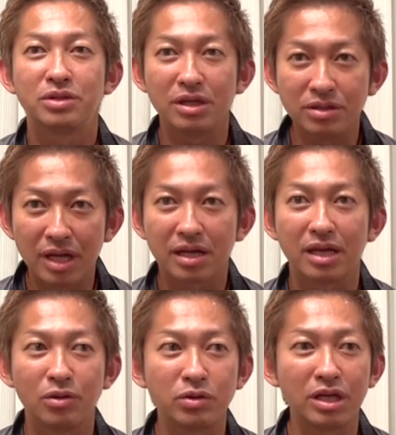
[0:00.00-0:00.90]
せるだけ
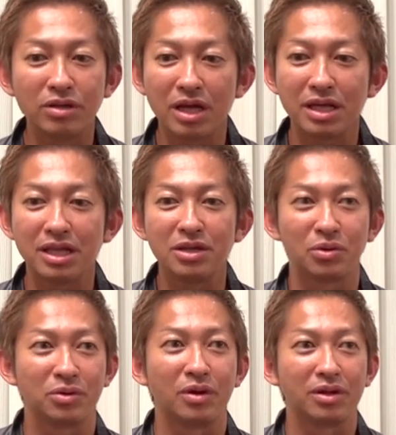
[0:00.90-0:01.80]
乗せるだけでいいよっ
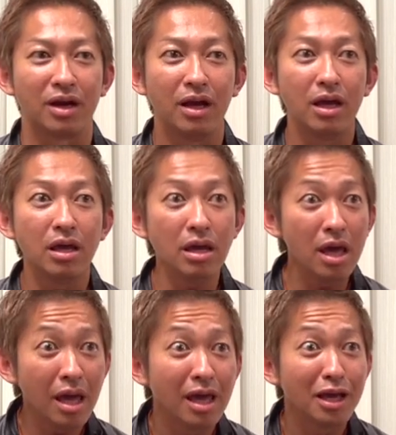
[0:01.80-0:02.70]
て言われたら、
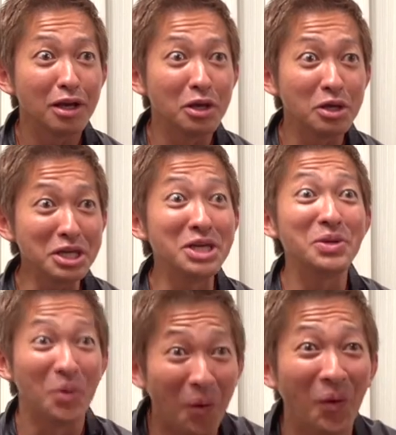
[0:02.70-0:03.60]
うん、えいい
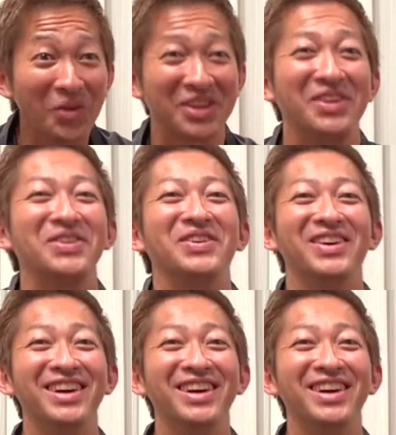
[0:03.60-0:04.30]
のっていう